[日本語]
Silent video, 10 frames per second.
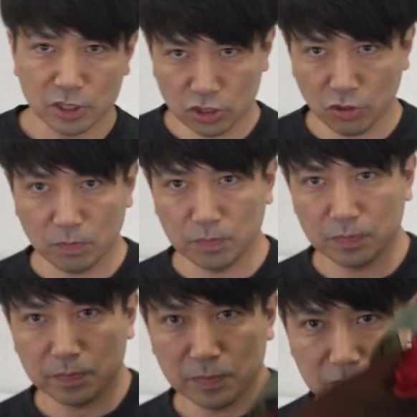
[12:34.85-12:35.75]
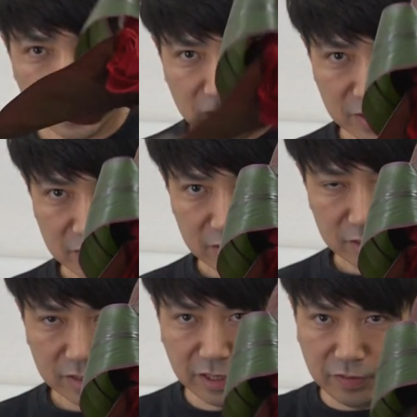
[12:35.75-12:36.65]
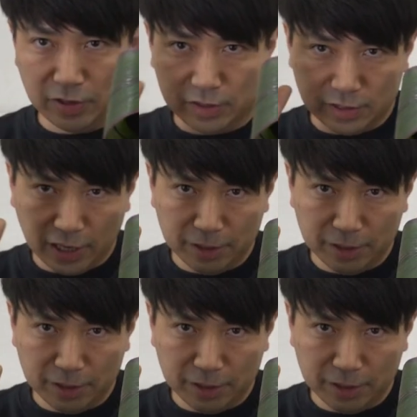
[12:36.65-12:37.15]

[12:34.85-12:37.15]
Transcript: しょう。See you next